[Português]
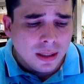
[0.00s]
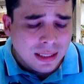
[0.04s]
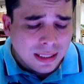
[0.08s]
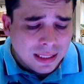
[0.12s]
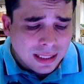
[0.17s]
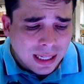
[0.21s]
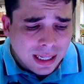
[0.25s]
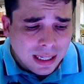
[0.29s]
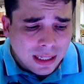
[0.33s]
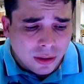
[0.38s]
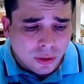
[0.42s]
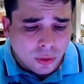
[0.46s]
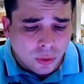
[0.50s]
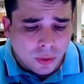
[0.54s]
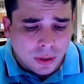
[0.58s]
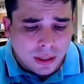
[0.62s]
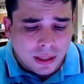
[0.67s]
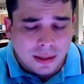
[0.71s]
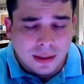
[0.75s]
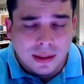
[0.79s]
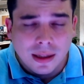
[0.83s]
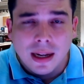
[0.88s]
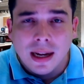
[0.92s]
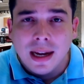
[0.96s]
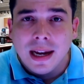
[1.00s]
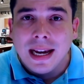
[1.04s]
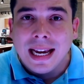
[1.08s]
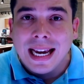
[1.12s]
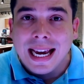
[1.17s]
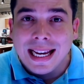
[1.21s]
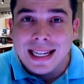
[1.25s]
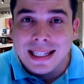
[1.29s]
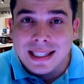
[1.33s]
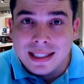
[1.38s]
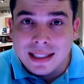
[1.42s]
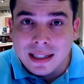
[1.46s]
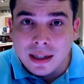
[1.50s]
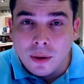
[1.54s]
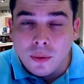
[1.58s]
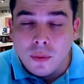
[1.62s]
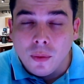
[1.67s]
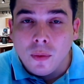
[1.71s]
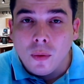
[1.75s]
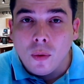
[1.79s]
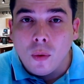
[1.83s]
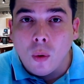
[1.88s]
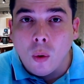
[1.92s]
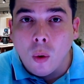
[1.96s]
Seguidores
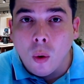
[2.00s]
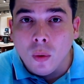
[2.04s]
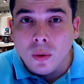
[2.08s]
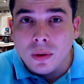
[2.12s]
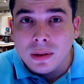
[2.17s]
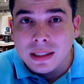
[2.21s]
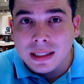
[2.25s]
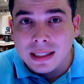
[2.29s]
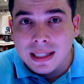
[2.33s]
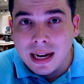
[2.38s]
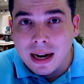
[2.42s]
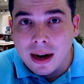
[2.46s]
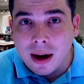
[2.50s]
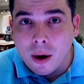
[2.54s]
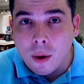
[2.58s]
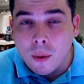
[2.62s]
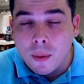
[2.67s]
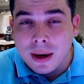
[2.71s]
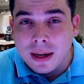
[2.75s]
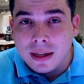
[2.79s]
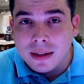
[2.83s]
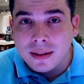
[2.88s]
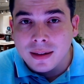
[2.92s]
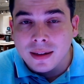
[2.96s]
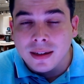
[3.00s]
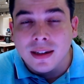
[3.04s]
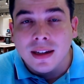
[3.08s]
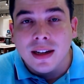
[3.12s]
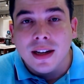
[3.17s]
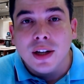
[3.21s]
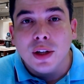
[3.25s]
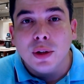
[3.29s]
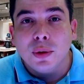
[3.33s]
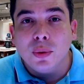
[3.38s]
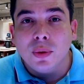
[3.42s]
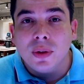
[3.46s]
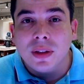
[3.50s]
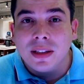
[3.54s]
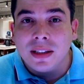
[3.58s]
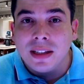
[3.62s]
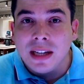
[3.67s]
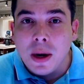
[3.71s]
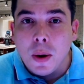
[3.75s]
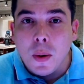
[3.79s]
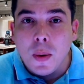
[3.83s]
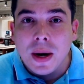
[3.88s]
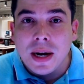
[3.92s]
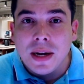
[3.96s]
são consequência do
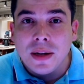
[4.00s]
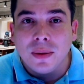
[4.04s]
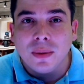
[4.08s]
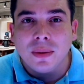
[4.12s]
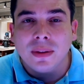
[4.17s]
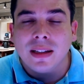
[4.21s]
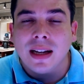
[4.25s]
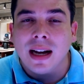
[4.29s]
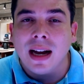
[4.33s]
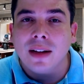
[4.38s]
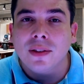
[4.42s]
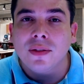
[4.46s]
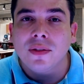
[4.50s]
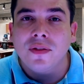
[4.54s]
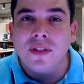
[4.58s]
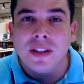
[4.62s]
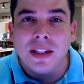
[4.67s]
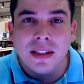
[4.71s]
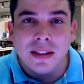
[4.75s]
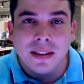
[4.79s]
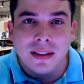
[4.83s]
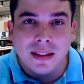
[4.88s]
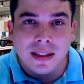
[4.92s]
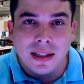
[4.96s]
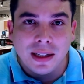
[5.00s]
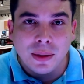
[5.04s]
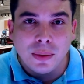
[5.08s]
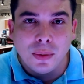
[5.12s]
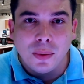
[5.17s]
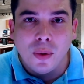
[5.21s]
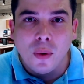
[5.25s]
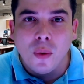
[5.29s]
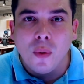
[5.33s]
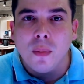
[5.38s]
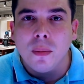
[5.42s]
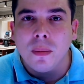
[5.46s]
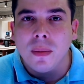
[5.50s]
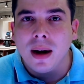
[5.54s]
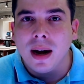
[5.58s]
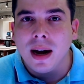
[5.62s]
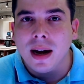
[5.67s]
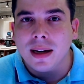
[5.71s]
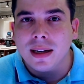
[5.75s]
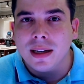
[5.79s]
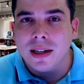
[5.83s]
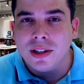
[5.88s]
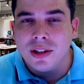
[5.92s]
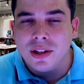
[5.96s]
seu resultado financeiro com o
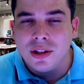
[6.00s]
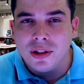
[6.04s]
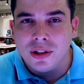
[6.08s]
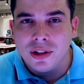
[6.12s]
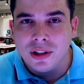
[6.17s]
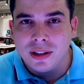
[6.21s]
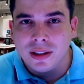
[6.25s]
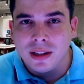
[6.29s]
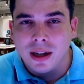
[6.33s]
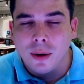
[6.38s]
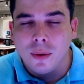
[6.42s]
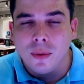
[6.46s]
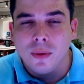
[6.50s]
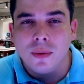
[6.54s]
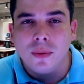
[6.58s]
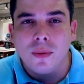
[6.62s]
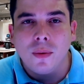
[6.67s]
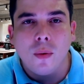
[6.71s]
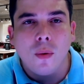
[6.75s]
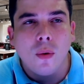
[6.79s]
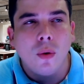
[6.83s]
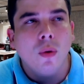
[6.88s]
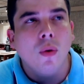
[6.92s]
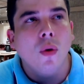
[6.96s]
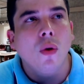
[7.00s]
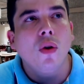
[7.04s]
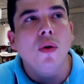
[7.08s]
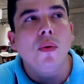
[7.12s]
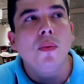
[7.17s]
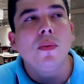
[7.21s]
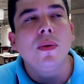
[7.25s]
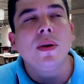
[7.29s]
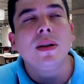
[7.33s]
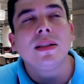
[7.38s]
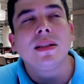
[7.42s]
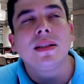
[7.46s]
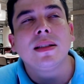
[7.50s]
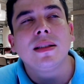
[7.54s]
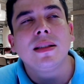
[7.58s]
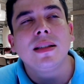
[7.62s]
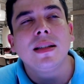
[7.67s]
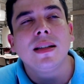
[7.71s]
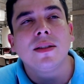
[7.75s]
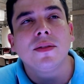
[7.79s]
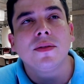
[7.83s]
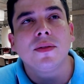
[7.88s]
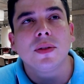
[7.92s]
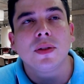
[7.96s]
marketing digital. Como
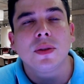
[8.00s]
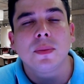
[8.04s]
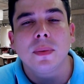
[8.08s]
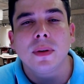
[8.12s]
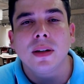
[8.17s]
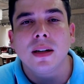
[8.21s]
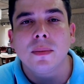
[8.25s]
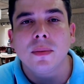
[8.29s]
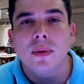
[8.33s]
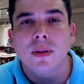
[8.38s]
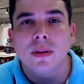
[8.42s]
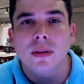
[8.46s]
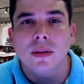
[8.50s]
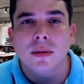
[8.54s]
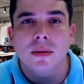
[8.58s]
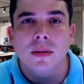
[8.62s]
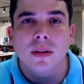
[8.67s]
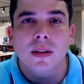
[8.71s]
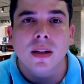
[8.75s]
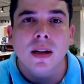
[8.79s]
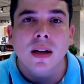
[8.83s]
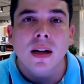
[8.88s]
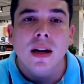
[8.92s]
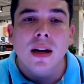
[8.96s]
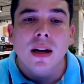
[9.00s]
assim, Afonso? Pelo amor de Deus.